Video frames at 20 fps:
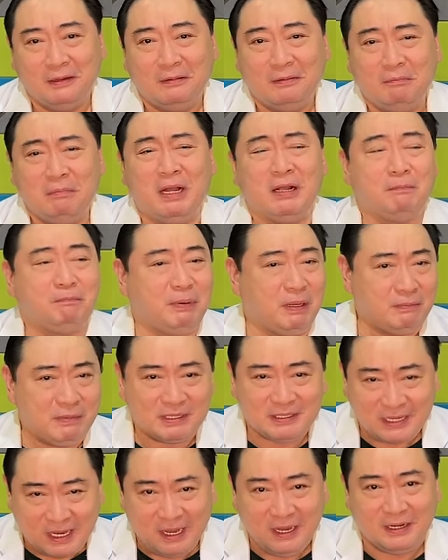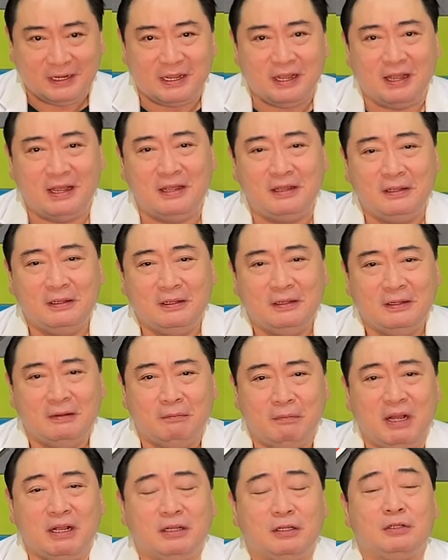Magpamasahe ka,
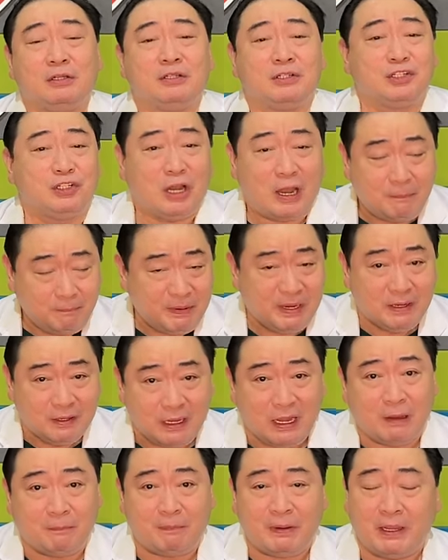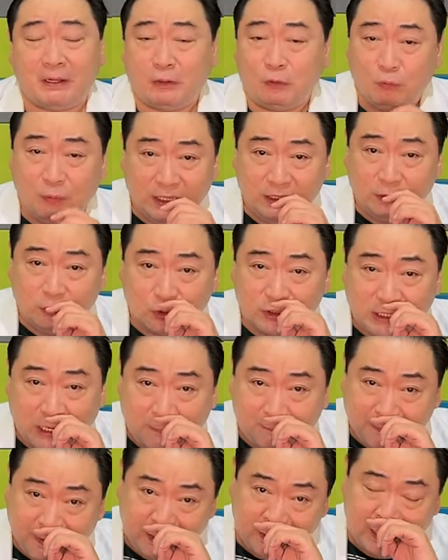mag-shopping ka, pero window
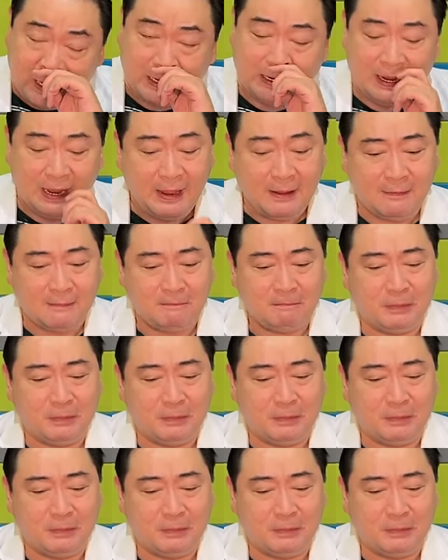shopping lang, ha?